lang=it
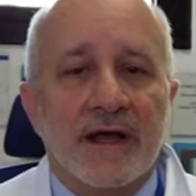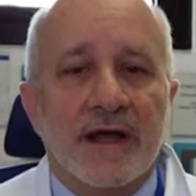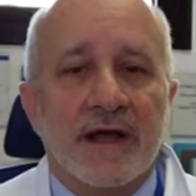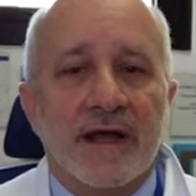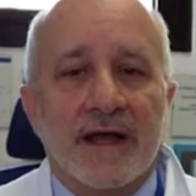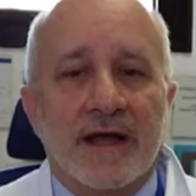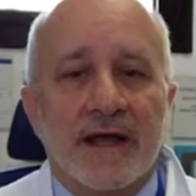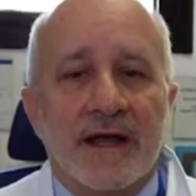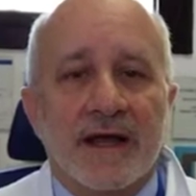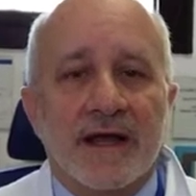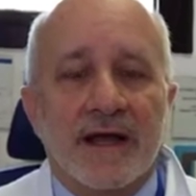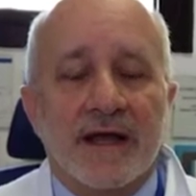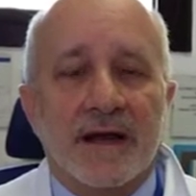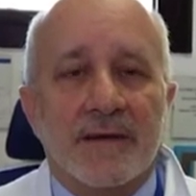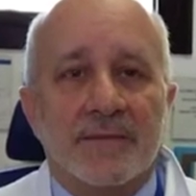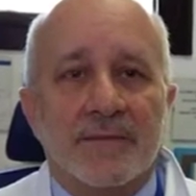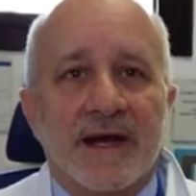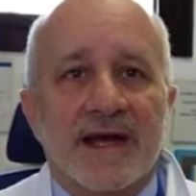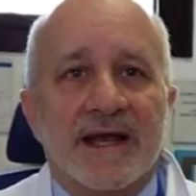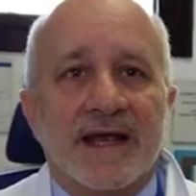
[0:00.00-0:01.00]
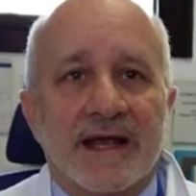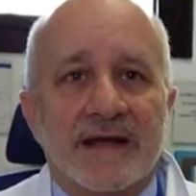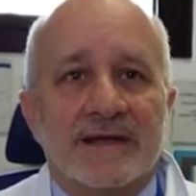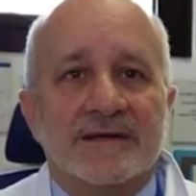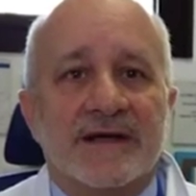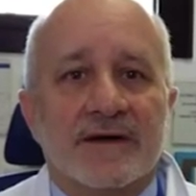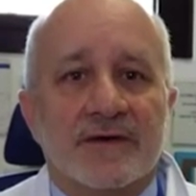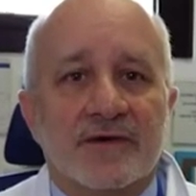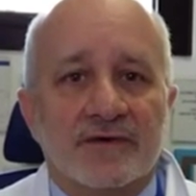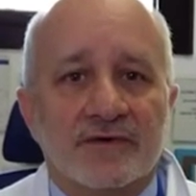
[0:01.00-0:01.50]
Eh, perché
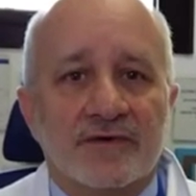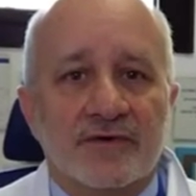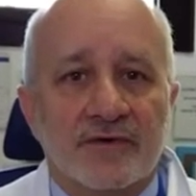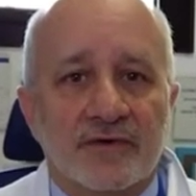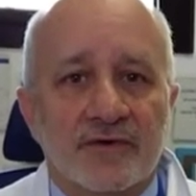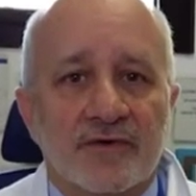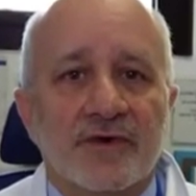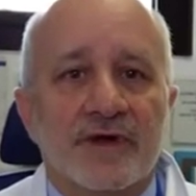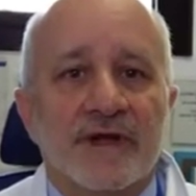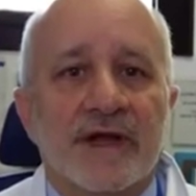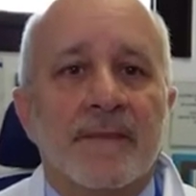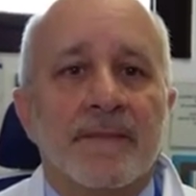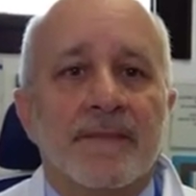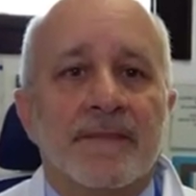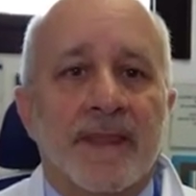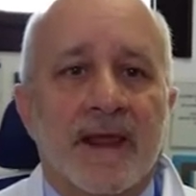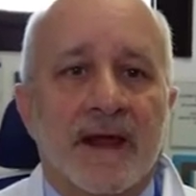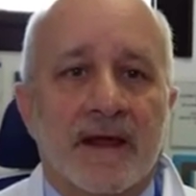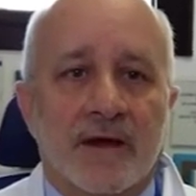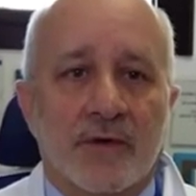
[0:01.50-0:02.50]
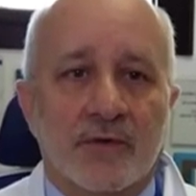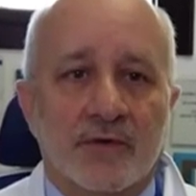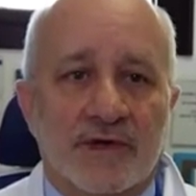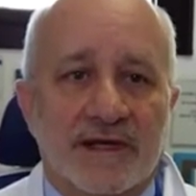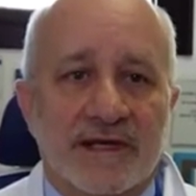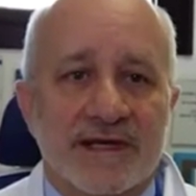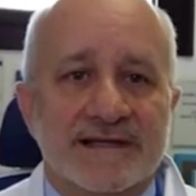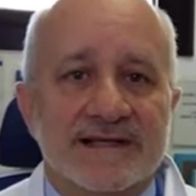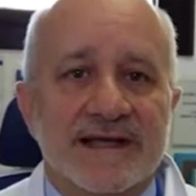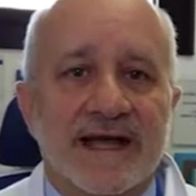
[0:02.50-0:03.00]
secondo noi eh,
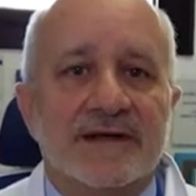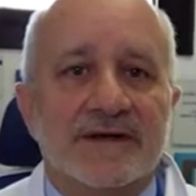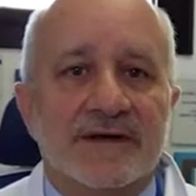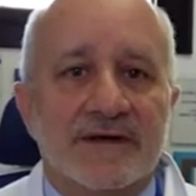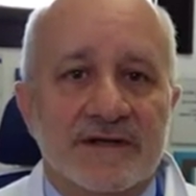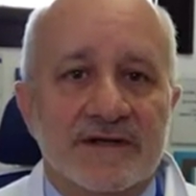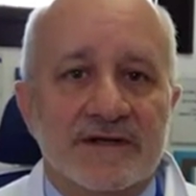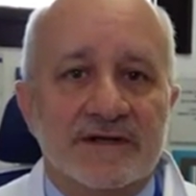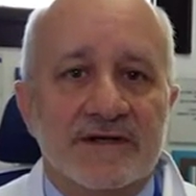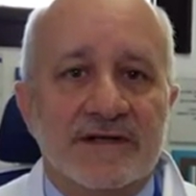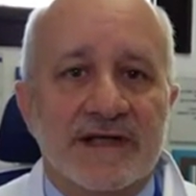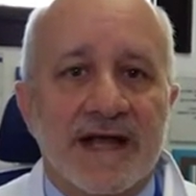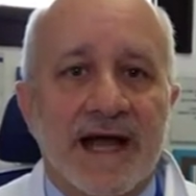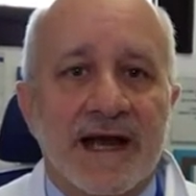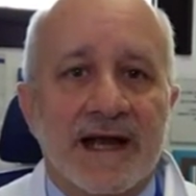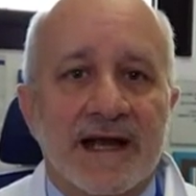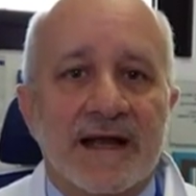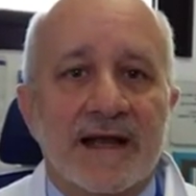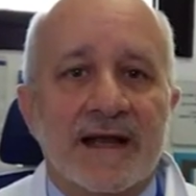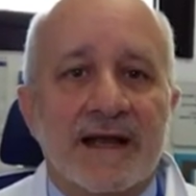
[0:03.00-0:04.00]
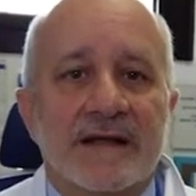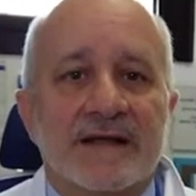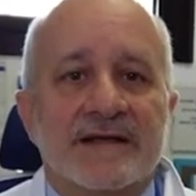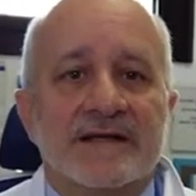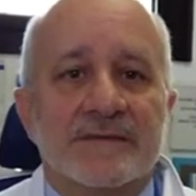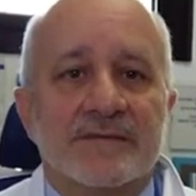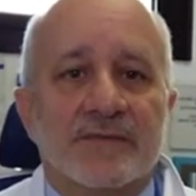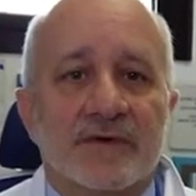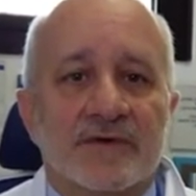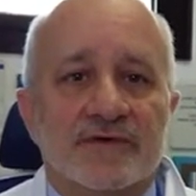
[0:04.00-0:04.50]
utilizzando il digitale
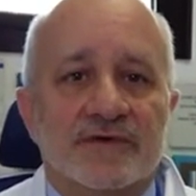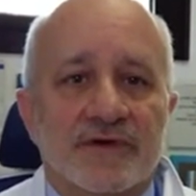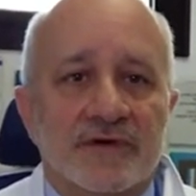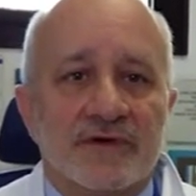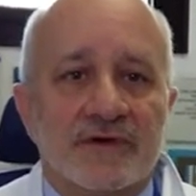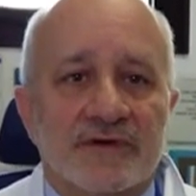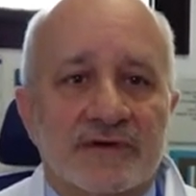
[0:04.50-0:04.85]
si possono